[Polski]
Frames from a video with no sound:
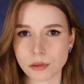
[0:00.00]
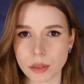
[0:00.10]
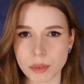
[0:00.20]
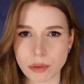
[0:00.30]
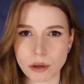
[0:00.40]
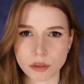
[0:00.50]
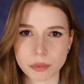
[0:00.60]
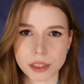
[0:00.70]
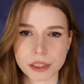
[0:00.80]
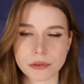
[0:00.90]
która miała
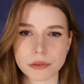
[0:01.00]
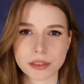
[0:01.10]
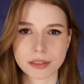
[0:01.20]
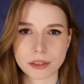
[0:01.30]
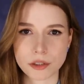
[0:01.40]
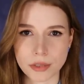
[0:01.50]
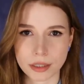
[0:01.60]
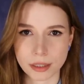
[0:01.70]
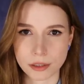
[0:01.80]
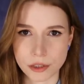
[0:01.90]
odbyć się
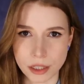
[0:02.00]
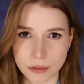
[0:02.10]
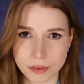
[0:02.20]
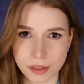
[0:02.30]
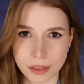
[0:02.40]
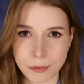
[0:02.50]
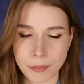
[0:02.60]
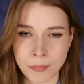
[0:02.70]
24 czerwca.